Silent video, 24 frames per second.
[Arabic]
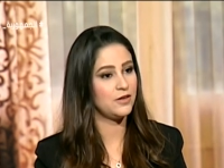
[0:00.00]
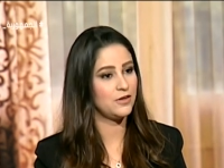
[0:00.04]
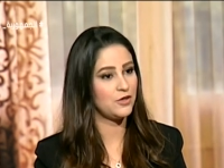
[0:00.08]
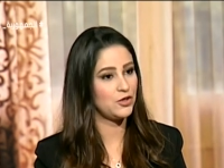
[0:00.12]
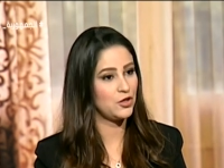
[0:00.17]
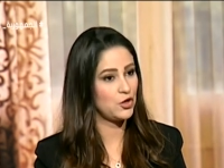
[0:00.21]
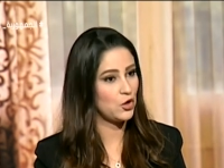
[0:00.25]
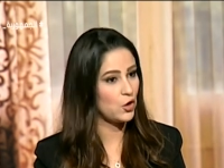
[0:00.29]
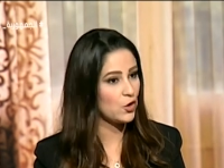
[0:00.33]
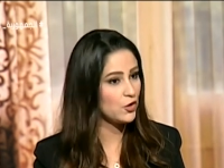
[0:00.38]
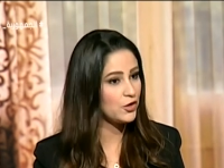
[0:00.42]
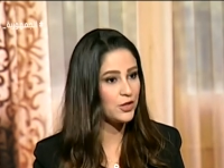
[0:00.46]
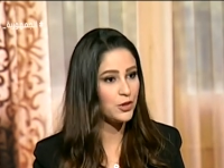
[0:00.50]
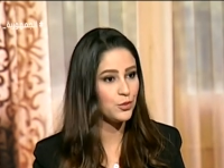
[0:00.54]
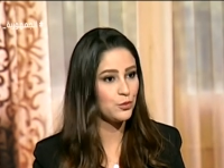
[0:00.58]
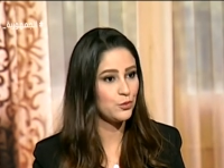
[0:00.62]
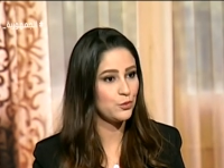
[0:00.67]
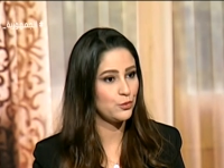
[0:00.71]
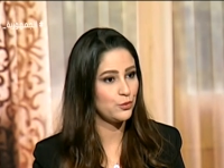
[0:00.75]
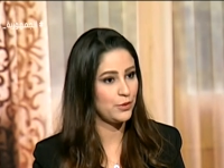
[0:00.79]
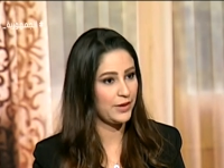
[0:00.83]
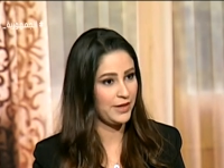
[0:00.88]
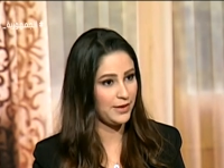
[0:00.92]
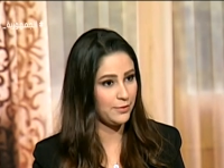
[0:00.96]
ايراني
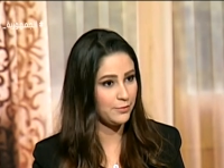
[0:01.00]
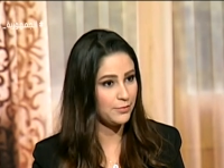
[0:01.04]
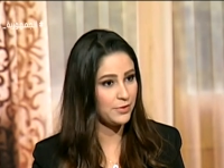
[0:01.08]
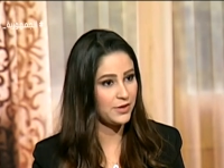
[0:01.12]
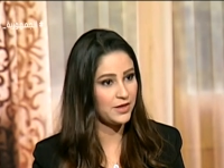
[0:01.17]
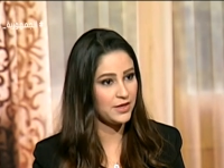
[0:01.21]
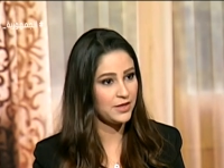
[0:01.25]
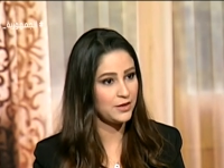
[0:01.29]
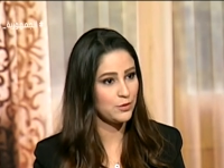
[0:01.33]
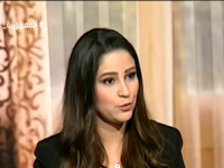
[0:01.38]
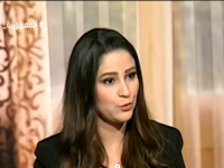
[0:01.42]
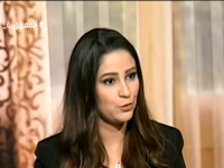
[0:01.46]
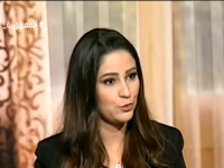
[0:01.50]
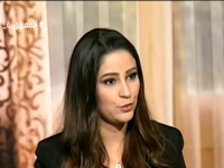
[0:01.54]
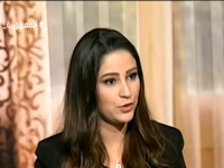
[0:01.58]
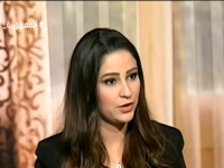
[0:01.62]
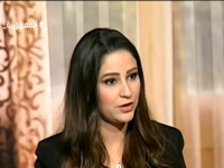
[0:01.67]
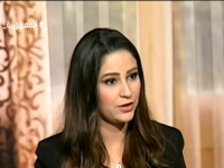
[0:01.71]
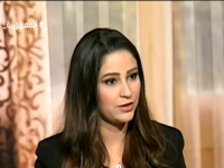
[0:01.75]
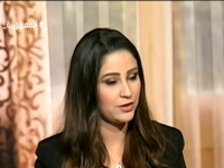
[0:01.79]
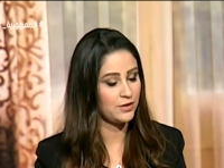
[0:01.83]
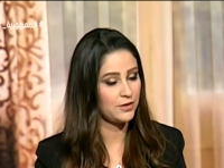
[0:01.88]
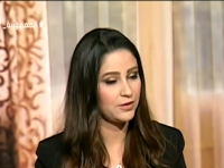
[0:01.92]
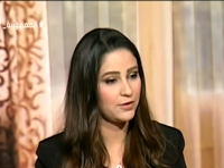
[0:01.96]
وعبري و...
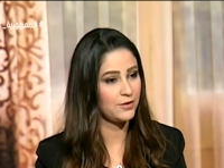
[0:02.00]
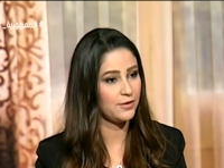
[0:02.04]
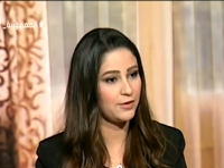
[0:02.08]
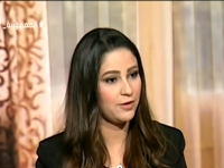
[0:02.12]
فارسي اه